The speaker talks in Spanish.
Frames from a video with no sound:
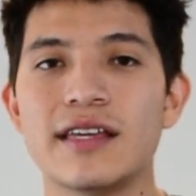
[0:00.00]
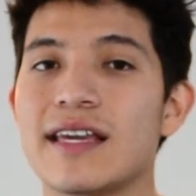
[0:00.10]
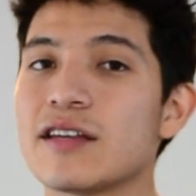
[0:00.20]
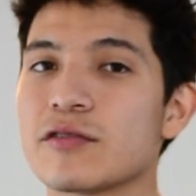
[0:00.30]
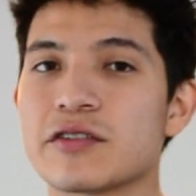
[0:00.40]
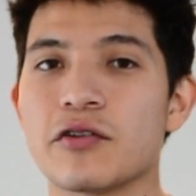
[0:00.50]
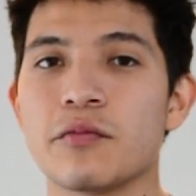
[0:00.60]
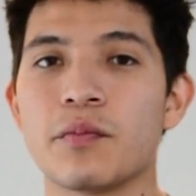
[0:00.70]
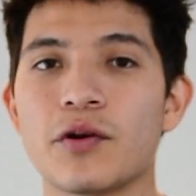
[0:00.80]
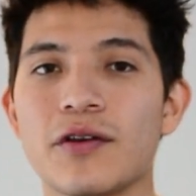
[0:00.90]
y eso es
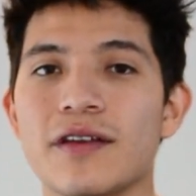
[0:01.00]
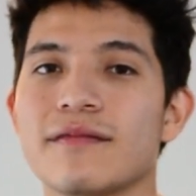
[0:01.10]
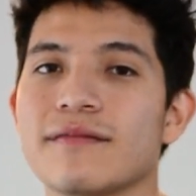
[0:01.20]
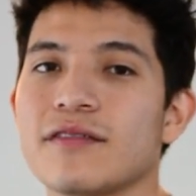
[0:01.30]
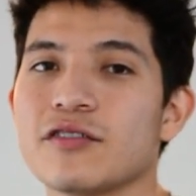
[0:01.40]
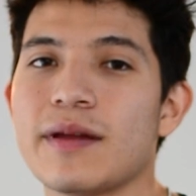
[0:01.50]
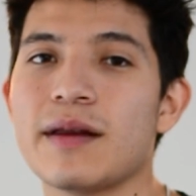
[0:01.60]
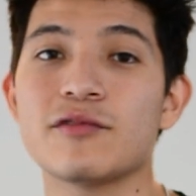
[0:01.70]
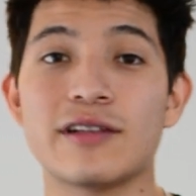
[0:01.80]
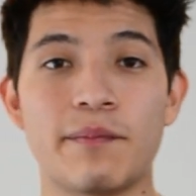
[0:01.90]
todo por hoy. Nos
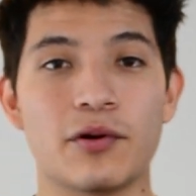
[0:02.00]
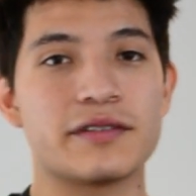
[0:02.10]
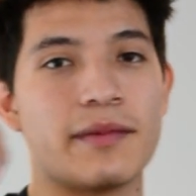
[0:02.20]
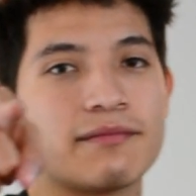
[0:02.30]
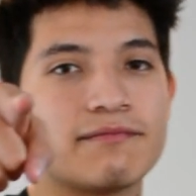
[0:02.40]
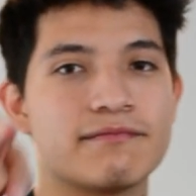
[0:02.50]
veremos la próxima.